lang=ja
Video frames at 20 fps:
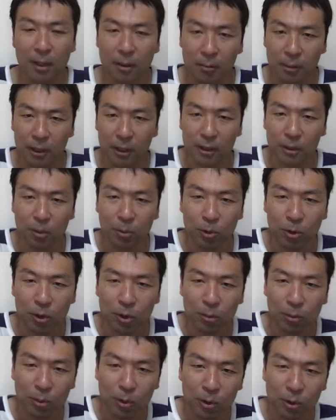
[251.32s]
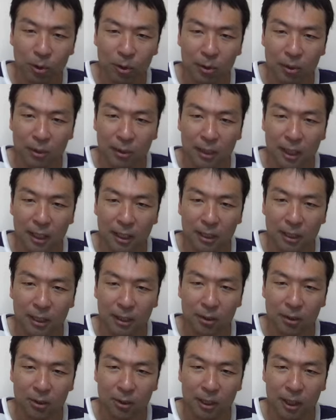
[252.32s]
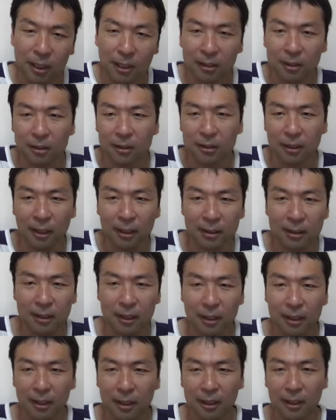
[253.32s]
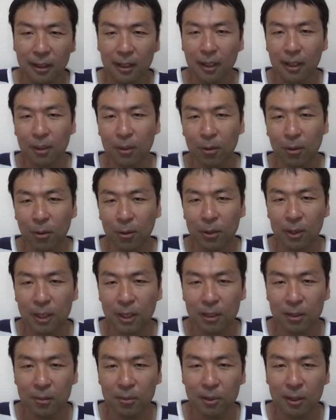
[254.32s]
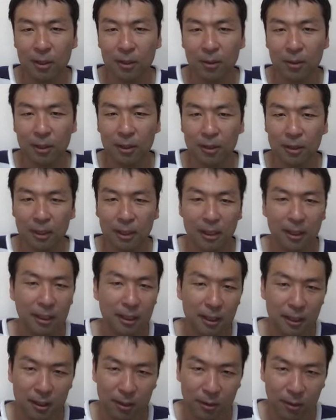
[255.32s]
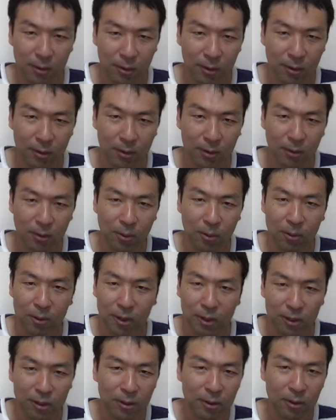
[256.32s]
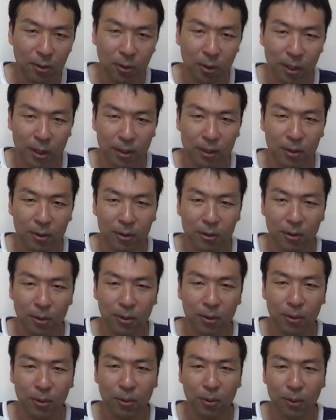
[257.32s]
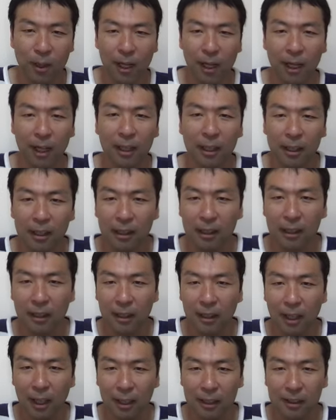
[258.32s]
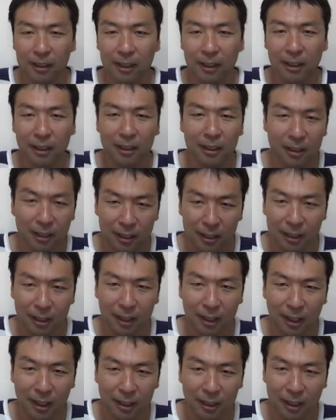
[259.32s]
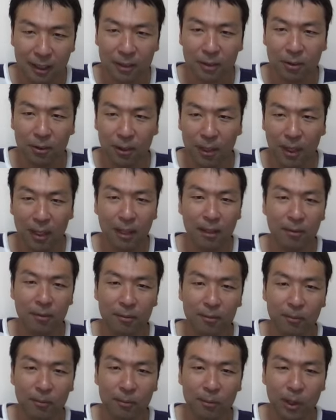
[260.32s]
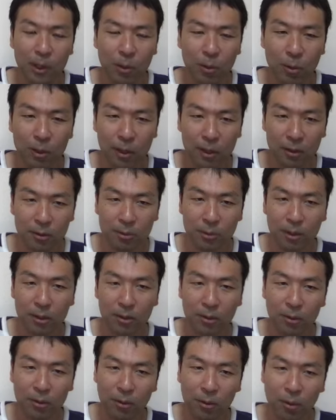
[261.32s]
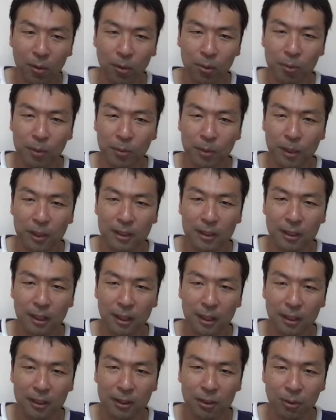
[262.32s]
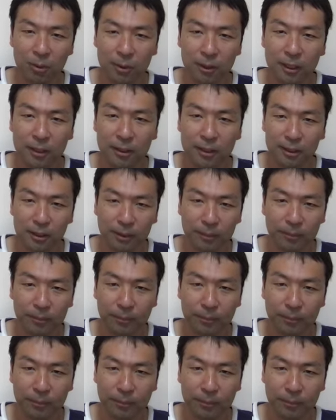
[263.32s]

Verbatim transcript: またそもそも最近のチャールズ3世になってからのロイヤルミントですねイギリスの法律造幣局の方は明らかに人気がないので、まあ、ロイヤルミントのホームページから直接